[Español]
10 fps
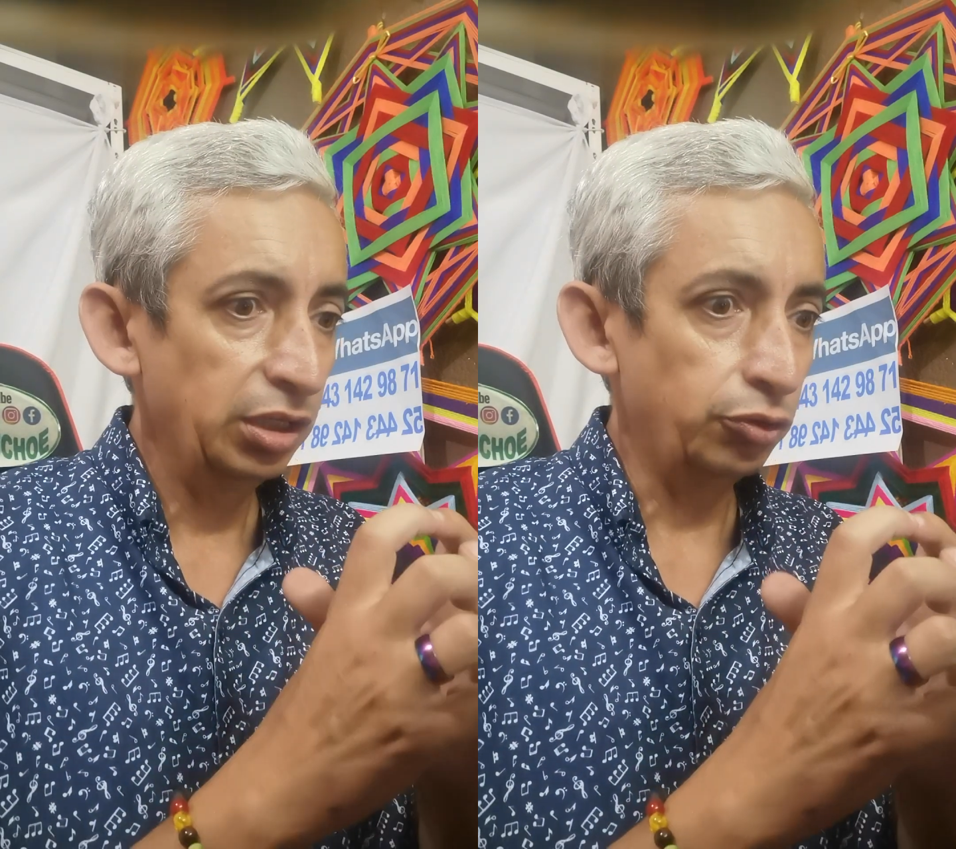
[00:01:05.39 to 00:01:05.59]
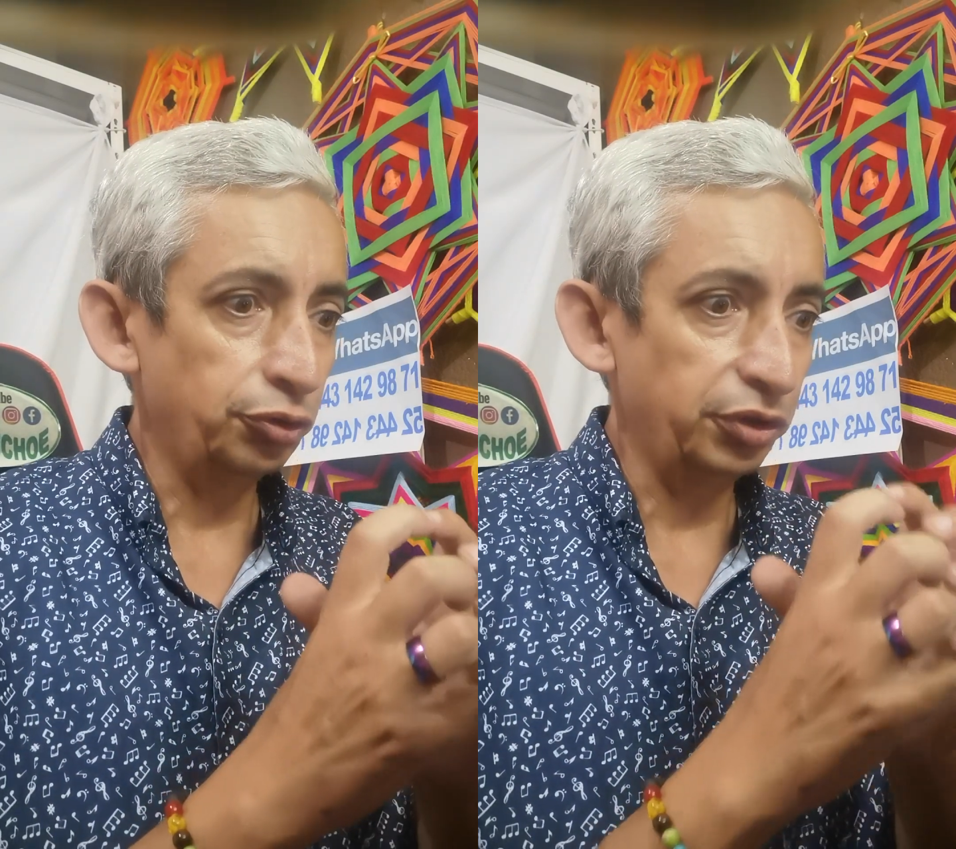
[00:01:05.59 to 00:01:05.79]

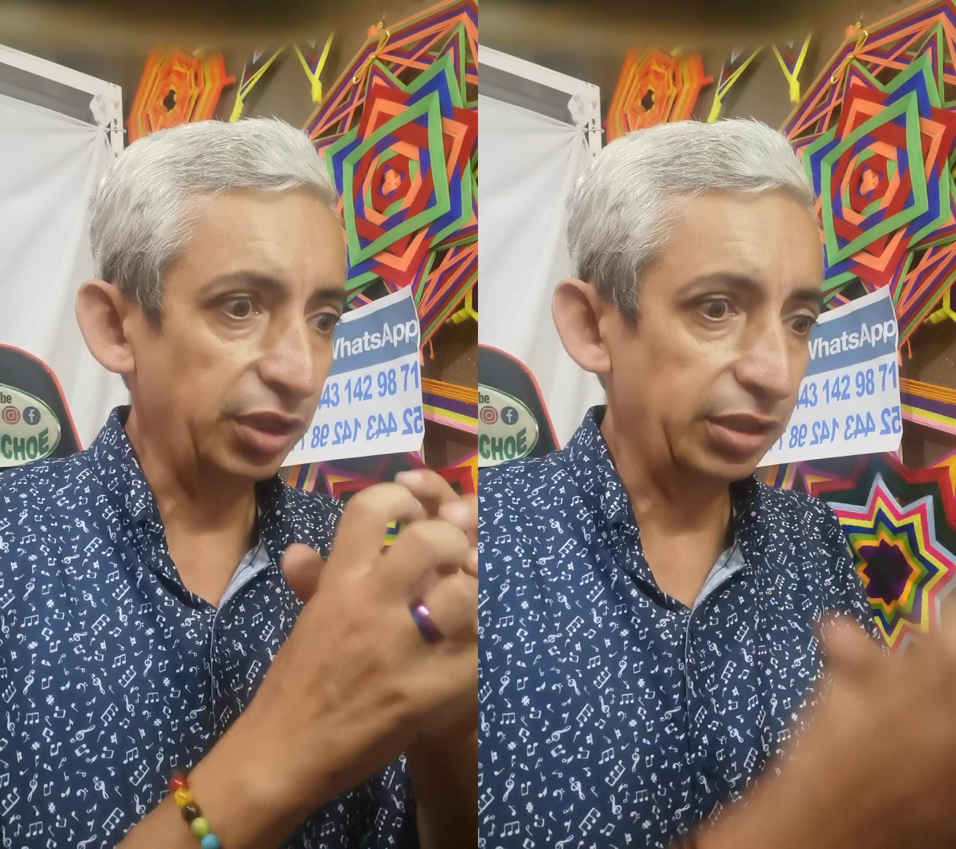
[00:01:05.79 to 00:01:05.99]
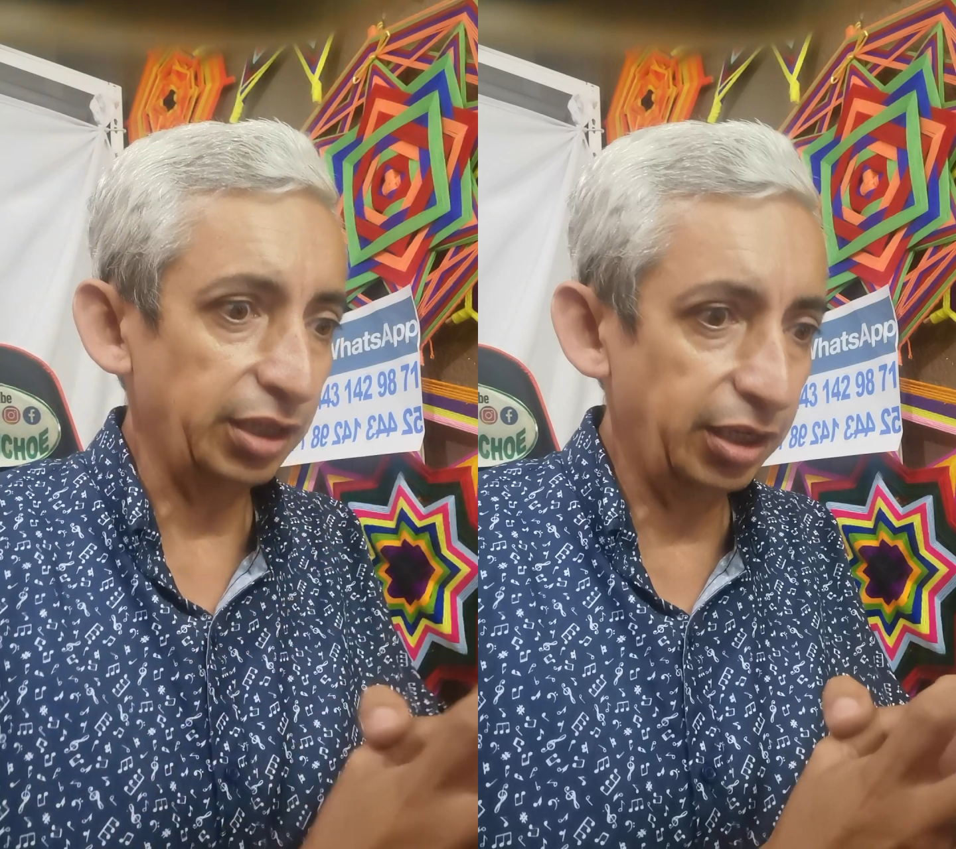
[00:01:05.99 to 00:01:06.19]

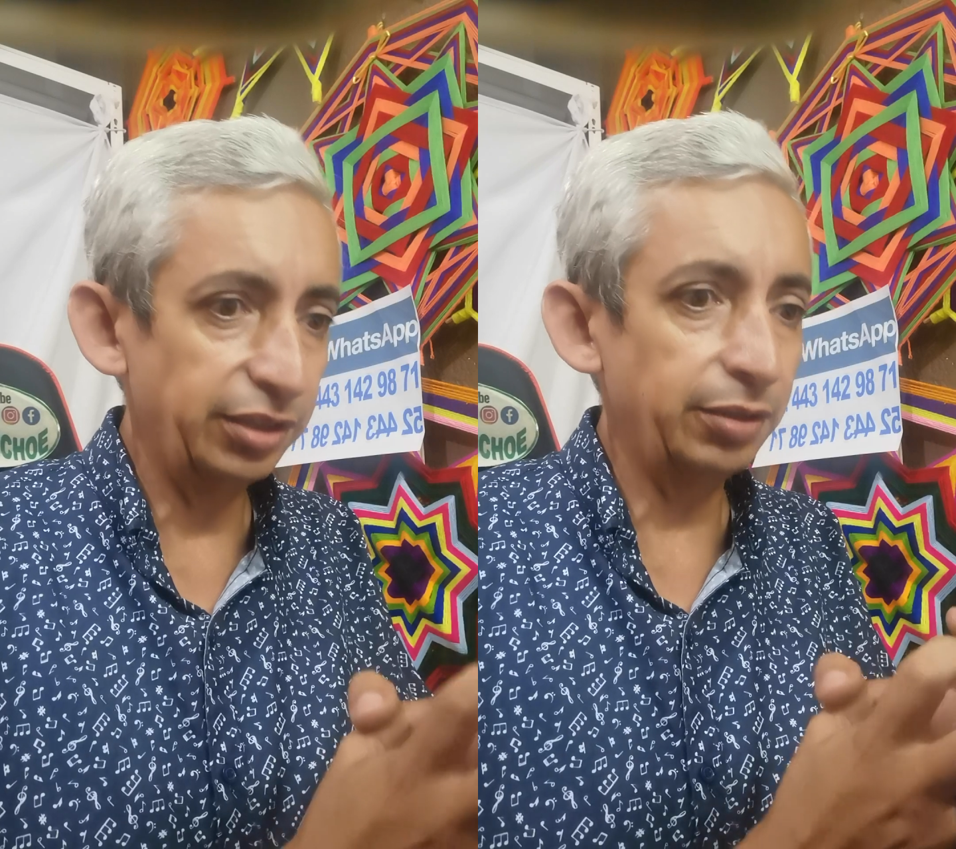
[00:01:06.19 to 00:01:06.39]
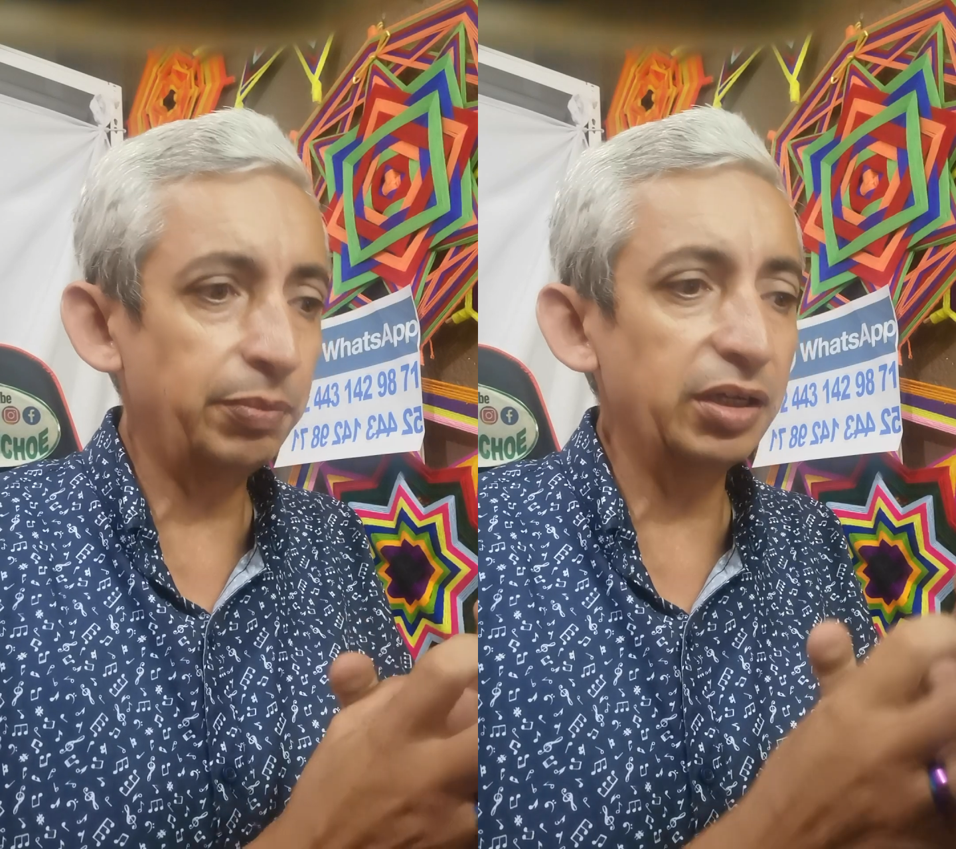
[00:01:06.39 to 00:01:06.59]
Entonces
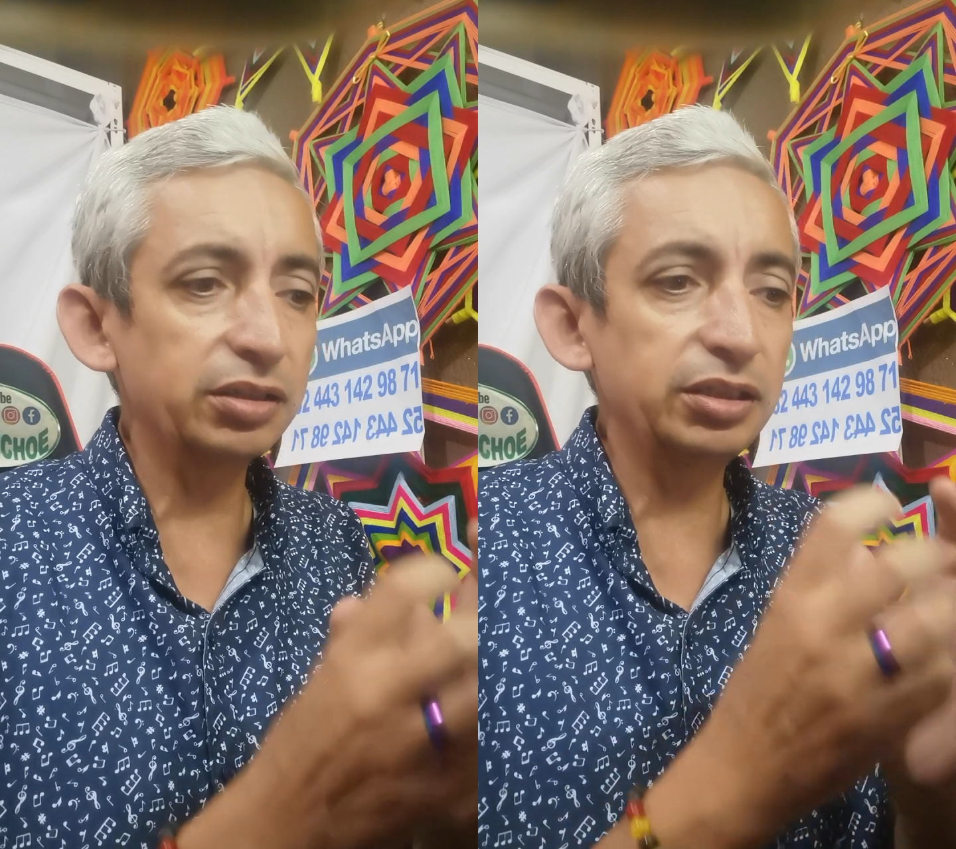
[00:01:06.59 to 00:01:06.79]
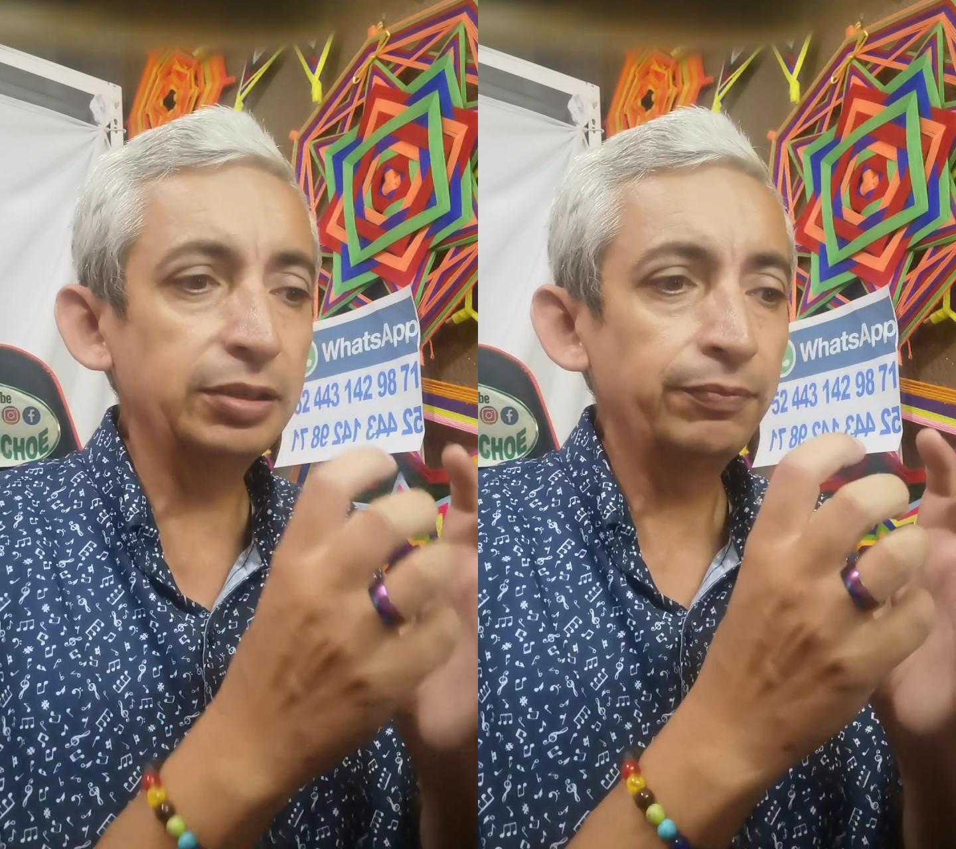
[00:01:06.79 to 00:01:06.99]
ataca esa
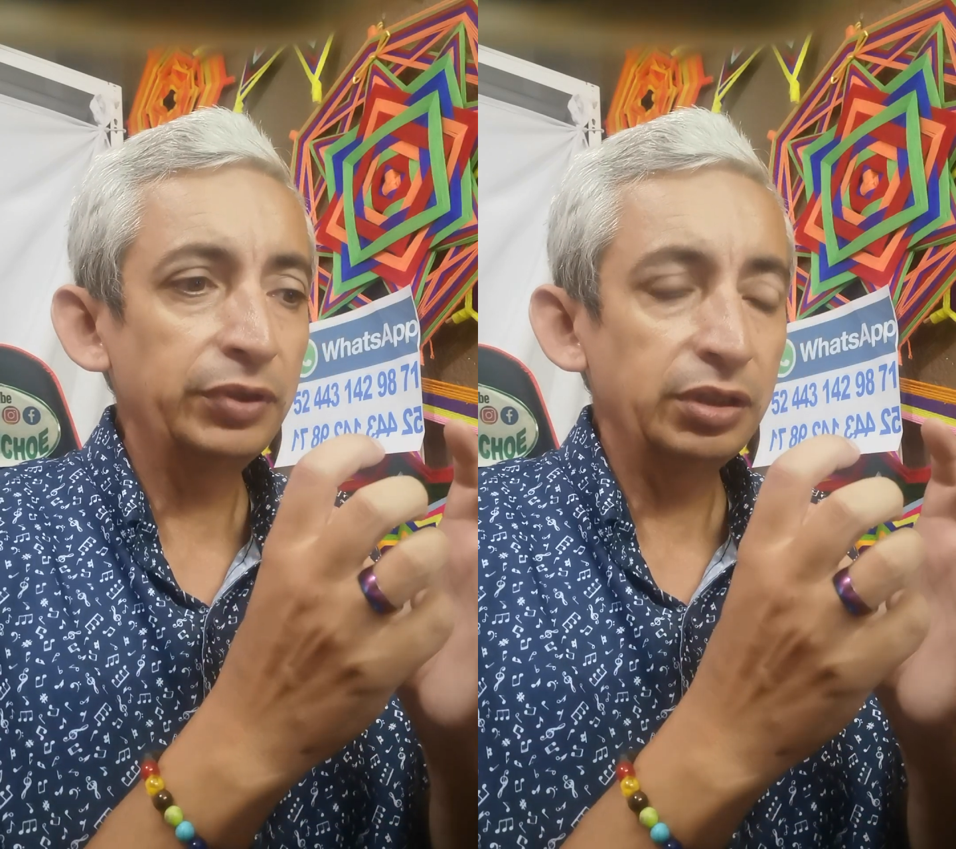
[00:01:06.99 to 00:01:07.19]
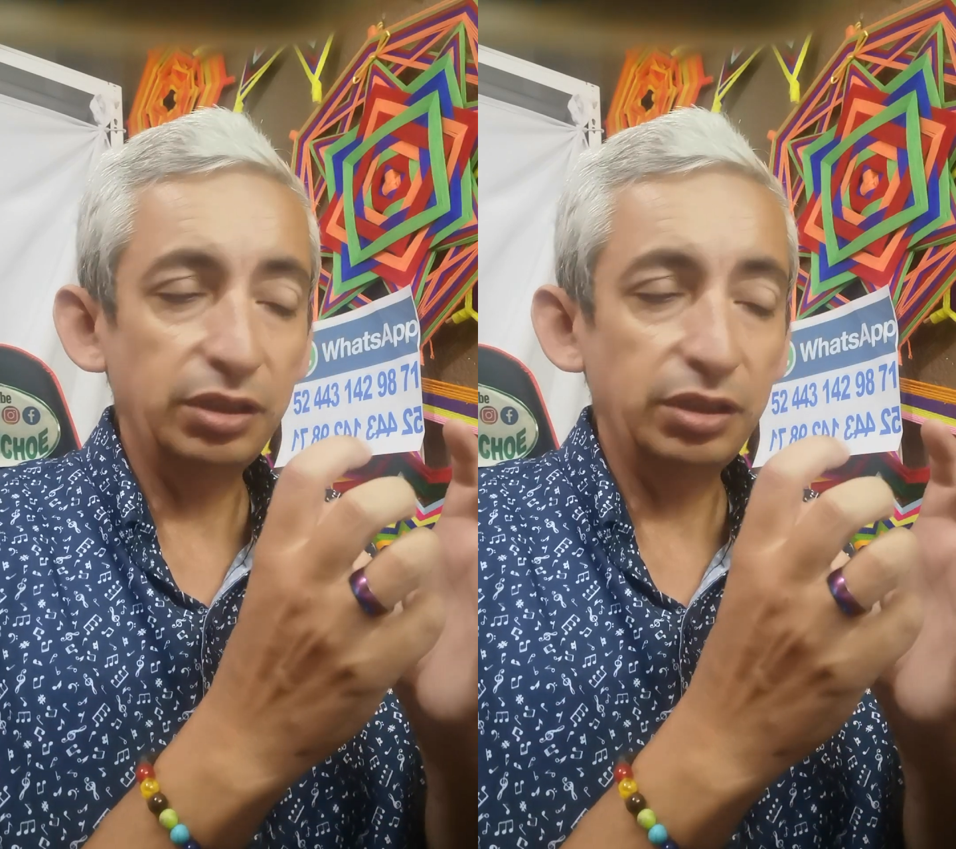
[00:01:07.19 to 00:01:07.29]
parte